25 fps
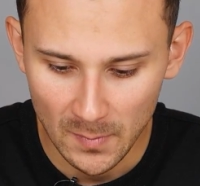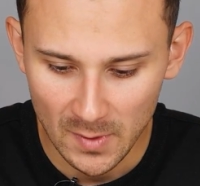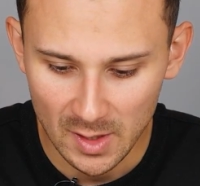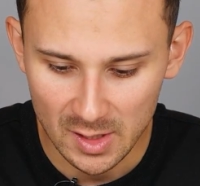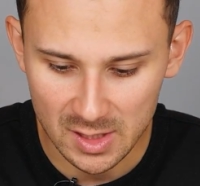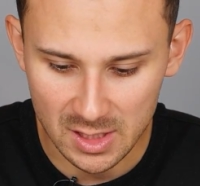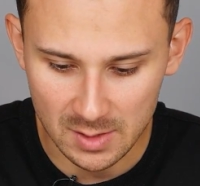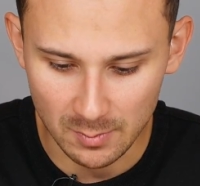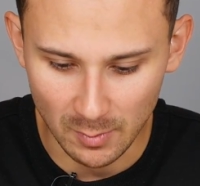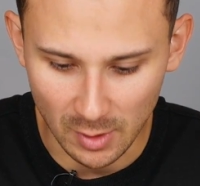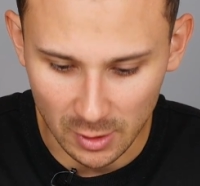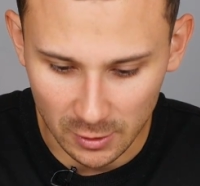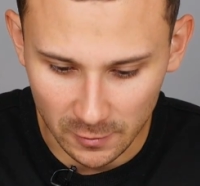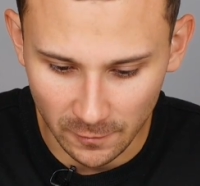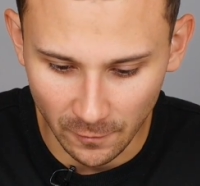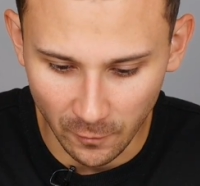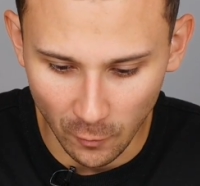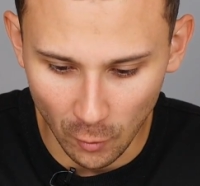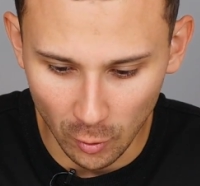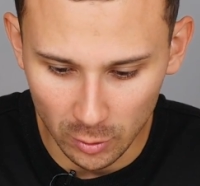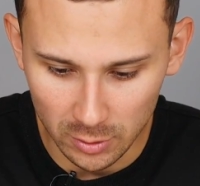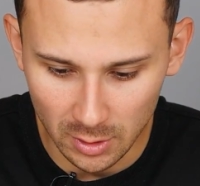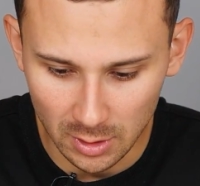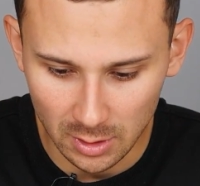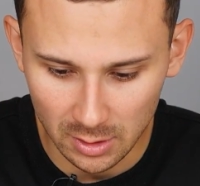
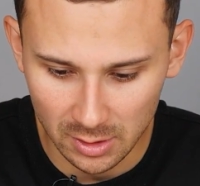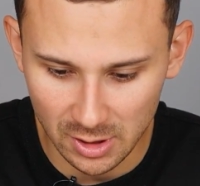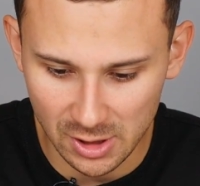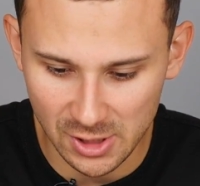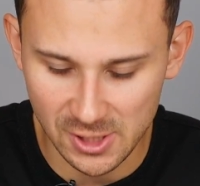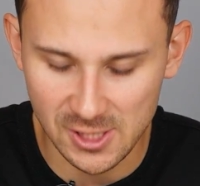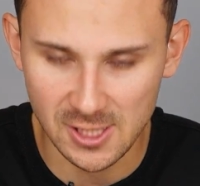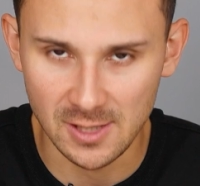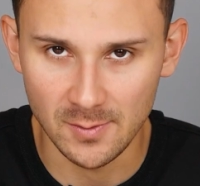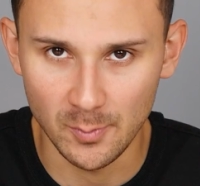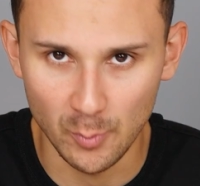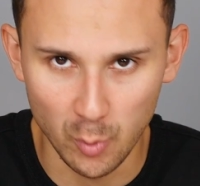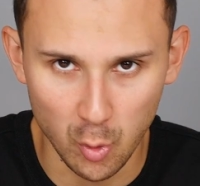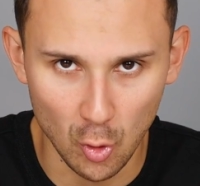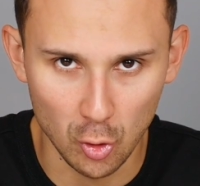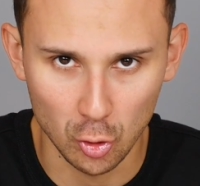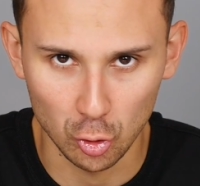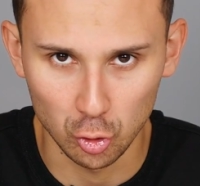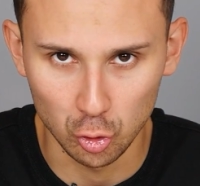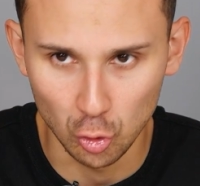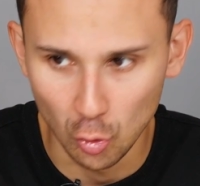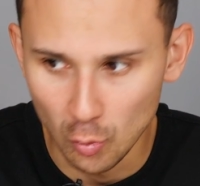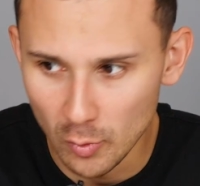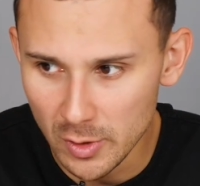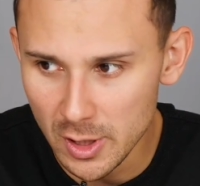смартфон до сих пор
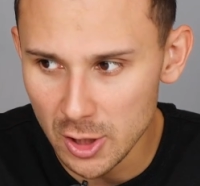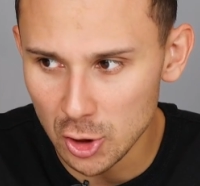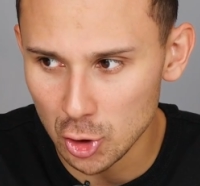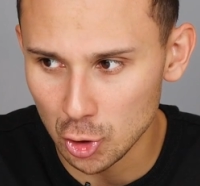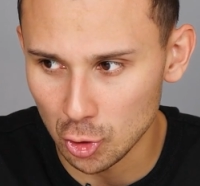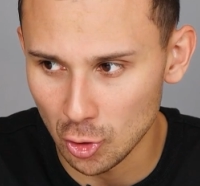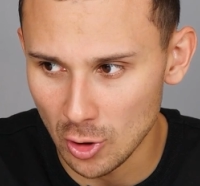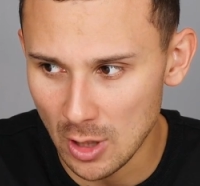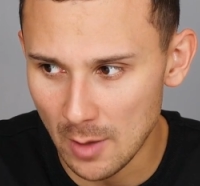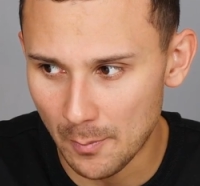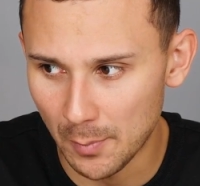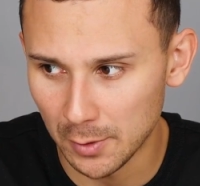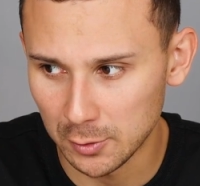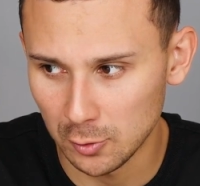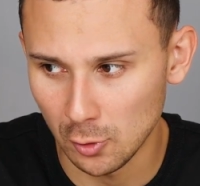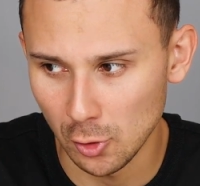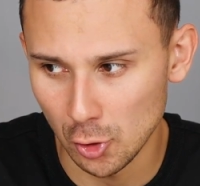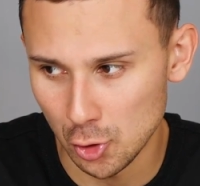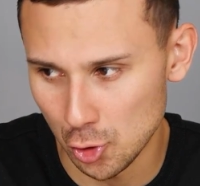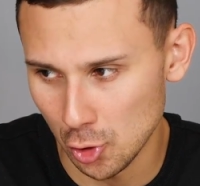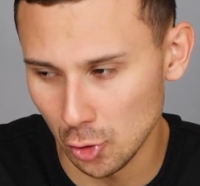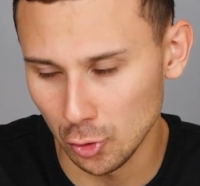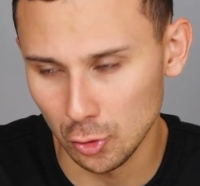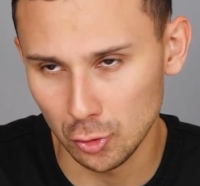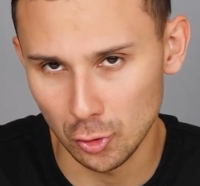думает, что я
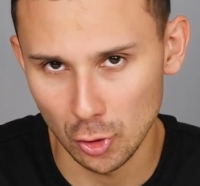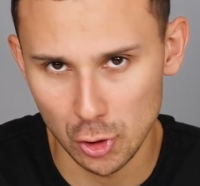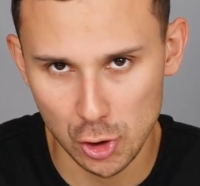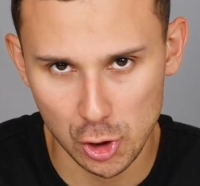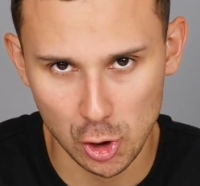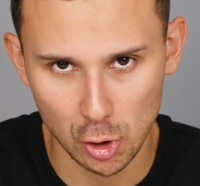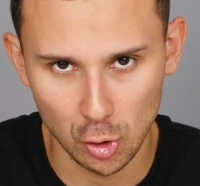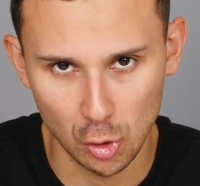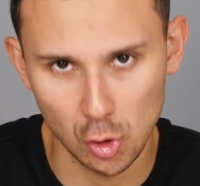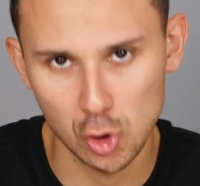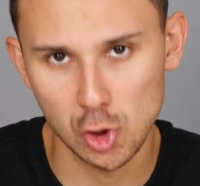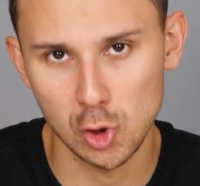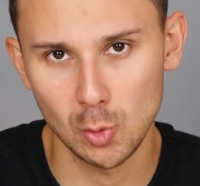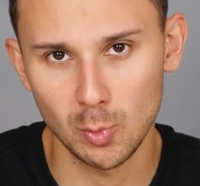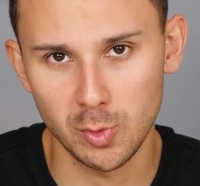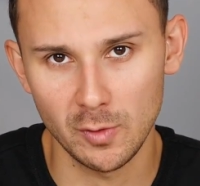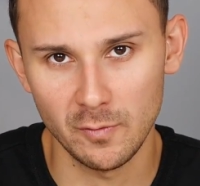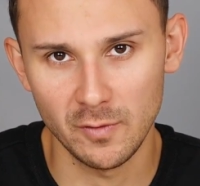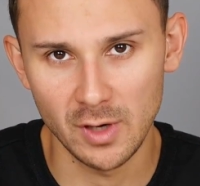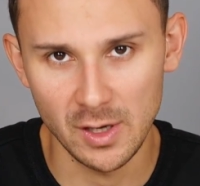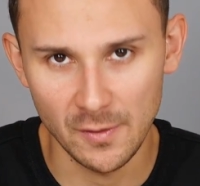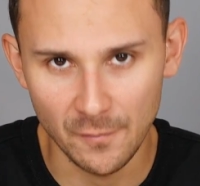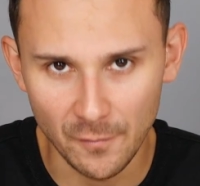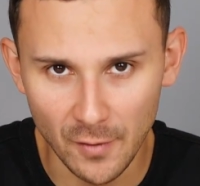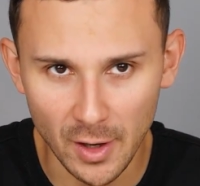подключен к точке доступа
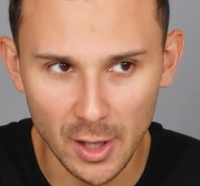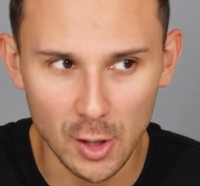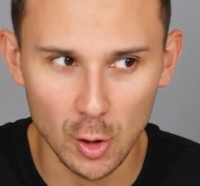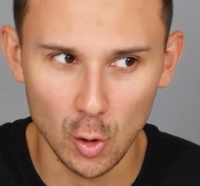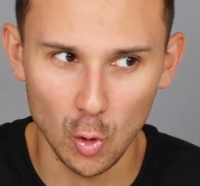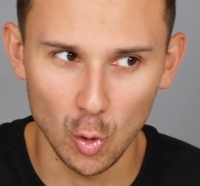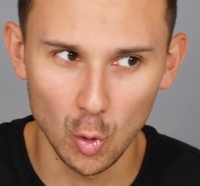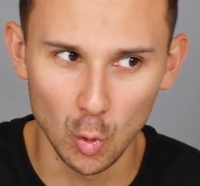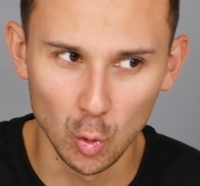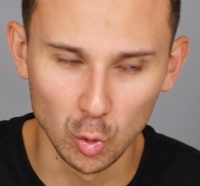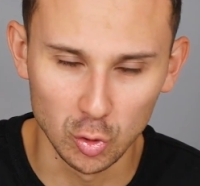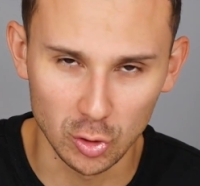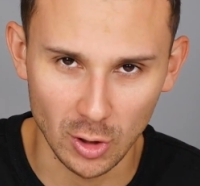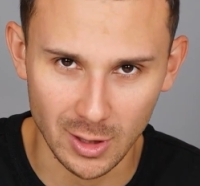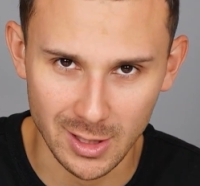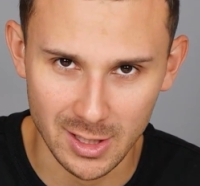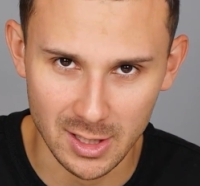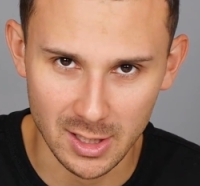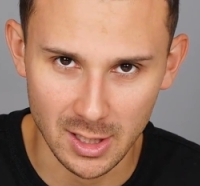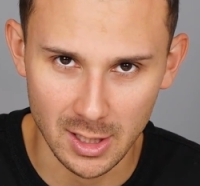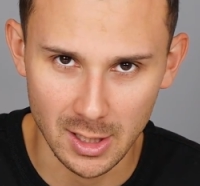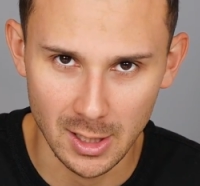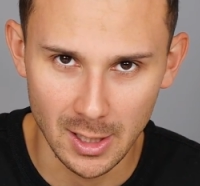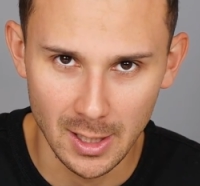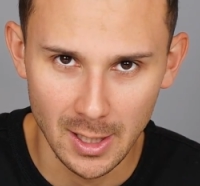Wi-Fi
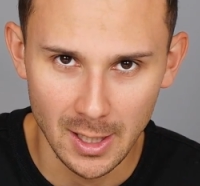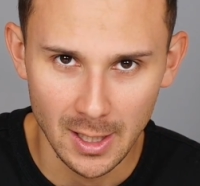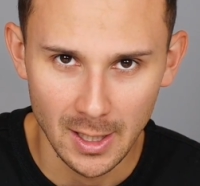утренней.